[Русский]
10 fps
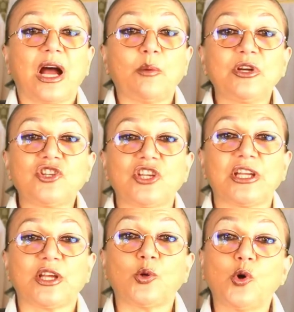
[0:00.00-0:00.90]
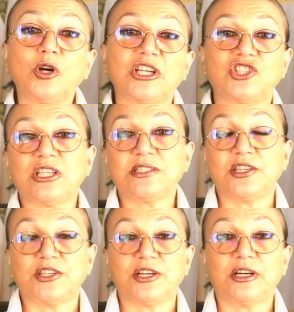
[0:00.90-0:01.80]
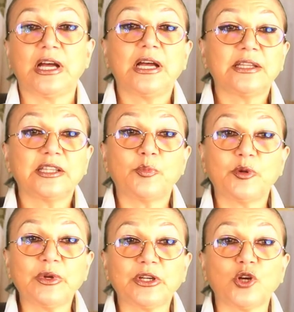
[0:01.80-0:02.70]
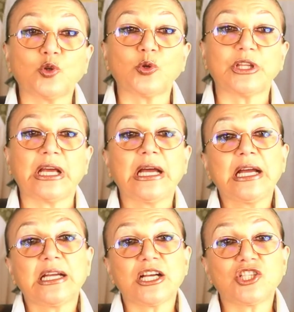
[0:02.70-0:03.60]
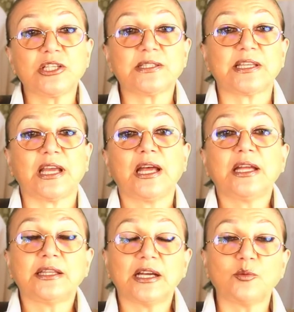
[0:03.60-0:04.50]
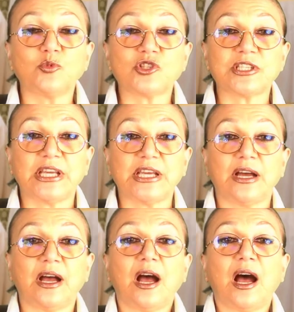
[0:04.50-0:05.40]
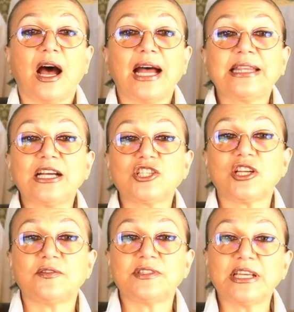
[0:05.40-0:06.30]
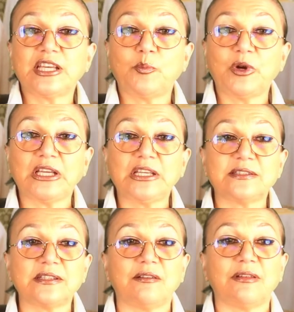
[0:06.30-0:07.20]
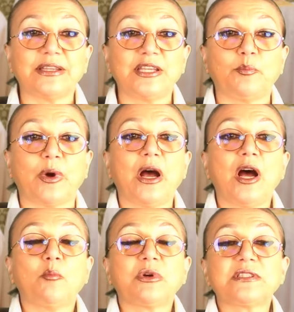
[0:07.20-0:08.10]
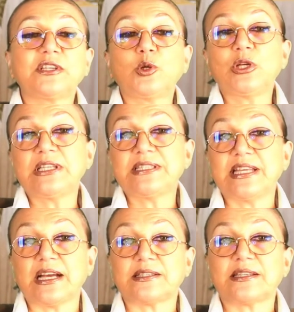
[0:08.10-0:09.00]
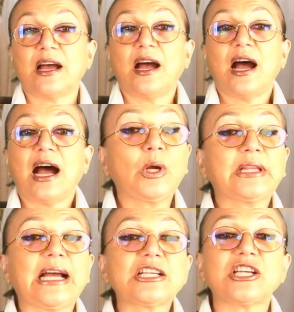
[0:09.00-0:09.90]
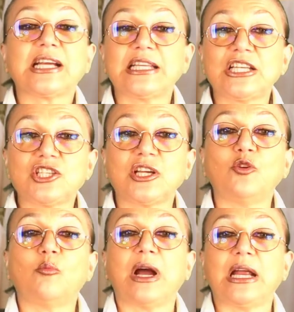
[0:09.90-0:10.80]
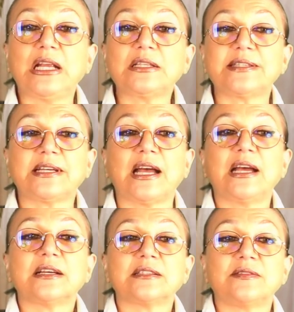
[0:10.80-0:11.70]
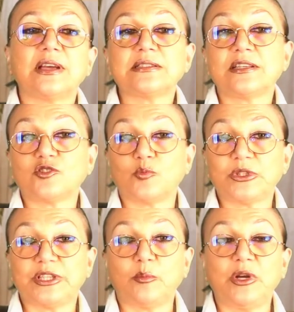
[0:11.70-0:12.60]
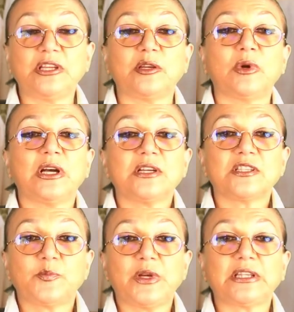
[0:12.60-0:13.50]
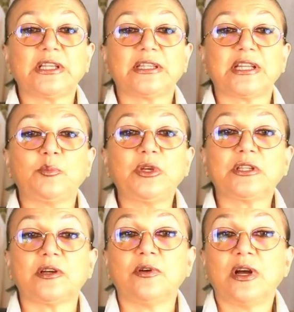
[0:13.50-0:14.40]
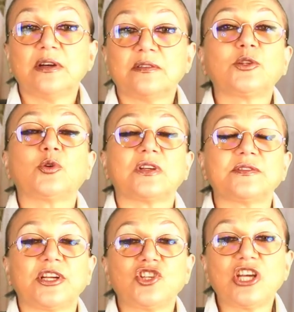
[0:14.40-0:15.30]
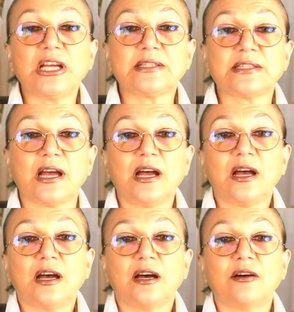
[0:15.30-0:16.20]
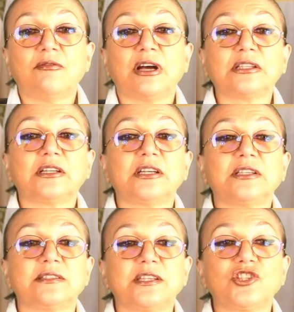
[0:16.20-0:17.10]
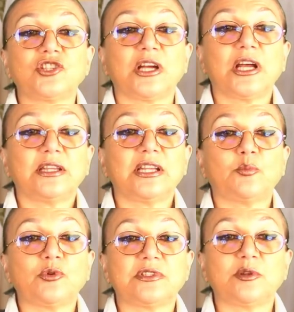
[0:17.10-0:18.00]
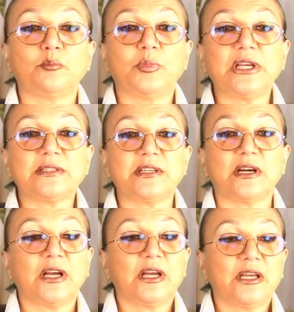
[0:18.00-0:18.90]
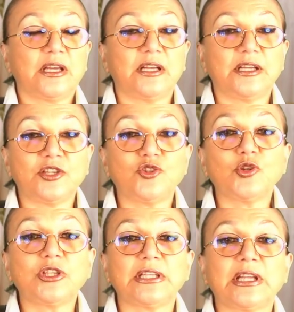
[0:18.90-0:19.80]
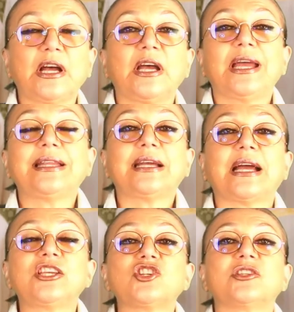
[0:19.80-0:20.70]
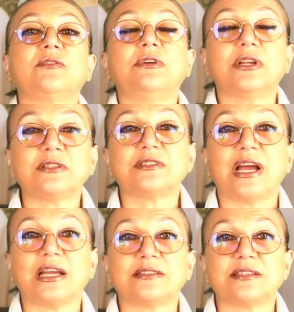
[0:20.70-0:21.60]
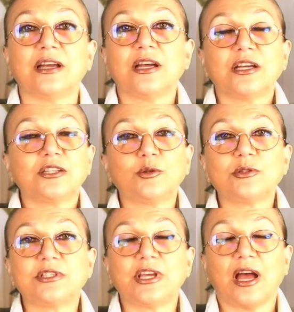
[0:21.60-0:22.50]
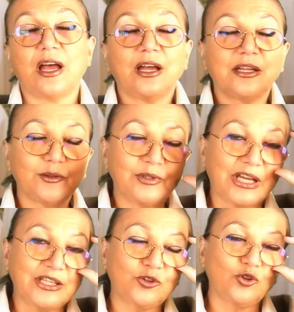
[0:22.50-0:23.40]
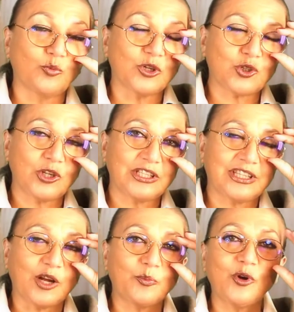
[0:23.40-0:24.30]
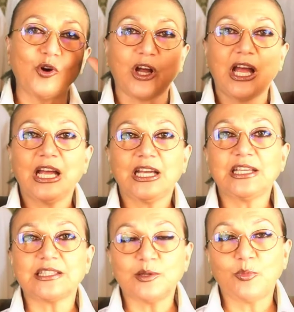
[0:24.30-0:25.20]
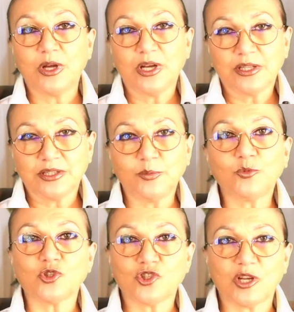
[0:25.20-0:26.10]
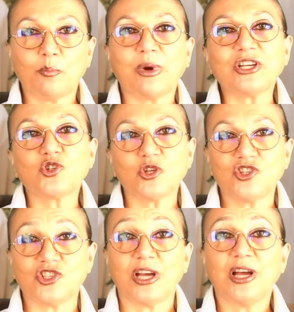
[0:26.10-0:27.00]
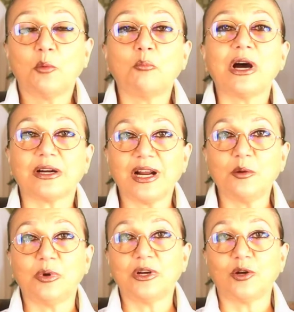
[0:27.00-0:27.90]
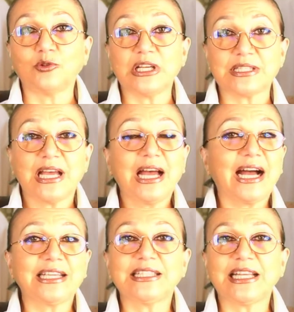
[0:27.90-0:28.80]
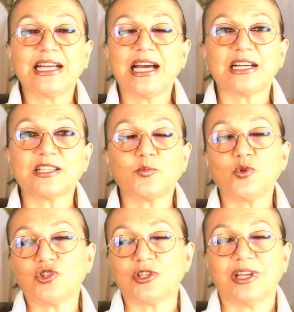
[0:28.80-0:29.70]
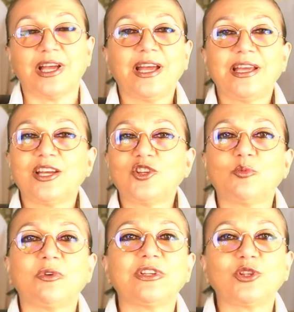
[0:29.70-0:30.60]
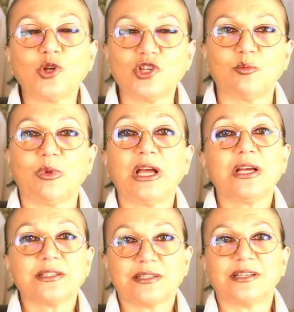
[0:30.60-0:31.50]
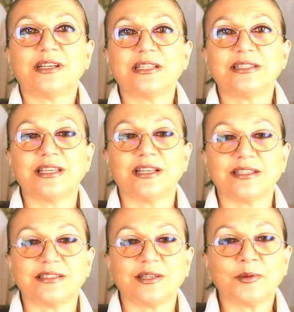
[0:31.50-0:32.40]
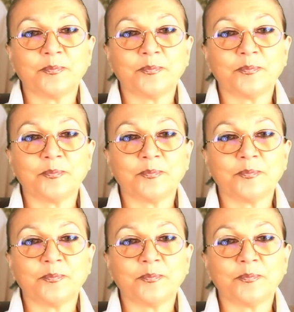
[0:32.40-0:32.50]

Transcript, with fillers: Обычно это голые части тела, например, руки, как женские, так и мужские, а также всякие плохие слова типа «поцелуй» и «секс», ну а также, конечно, любая лексика, связанная с употреблением спиртных напитков, которая встречается э, в англоязычных, допустим, песнях или еще где-то, это, конечно, вырезается. Друзья, но ну я не думаю, что это так плохо, если бы немножечко пожестче мораль была у нас, а не такая распущенная. Я думаю, вы тоже бы согласились.